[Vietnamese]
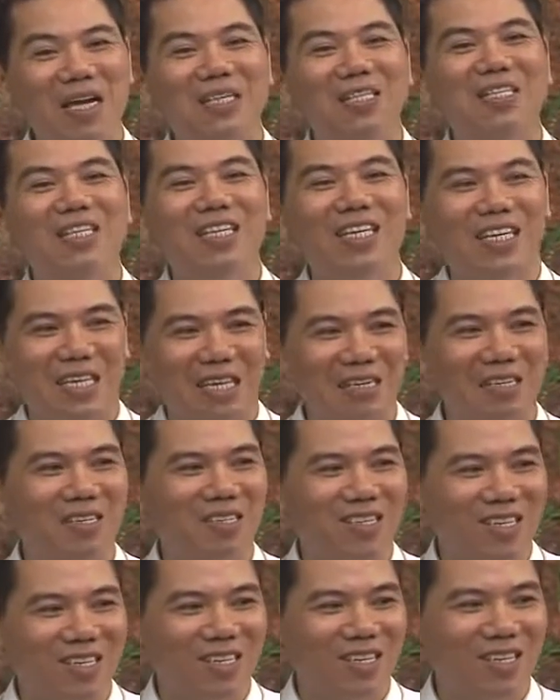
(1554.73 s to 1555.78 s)
các anh chị là
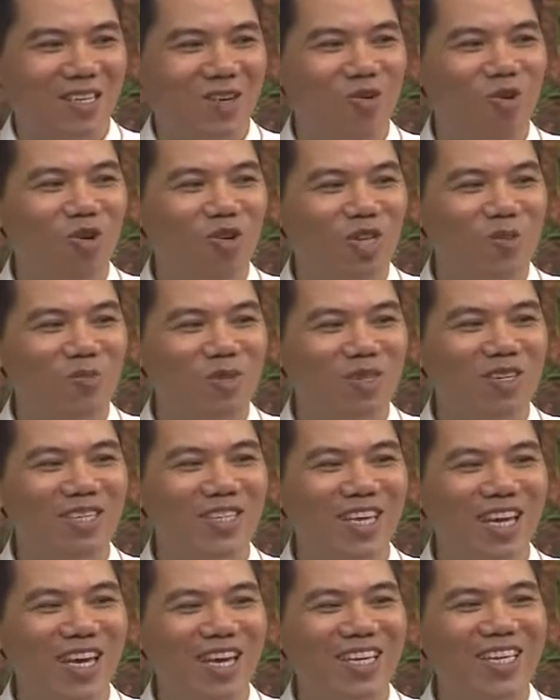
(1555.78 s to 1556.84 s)
ngồi trong một tư
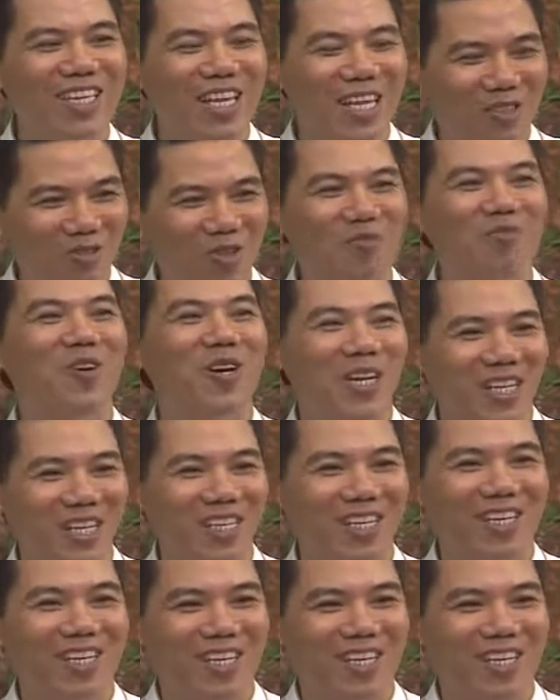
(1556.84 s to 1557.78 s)
thế rất là tuyệt vời.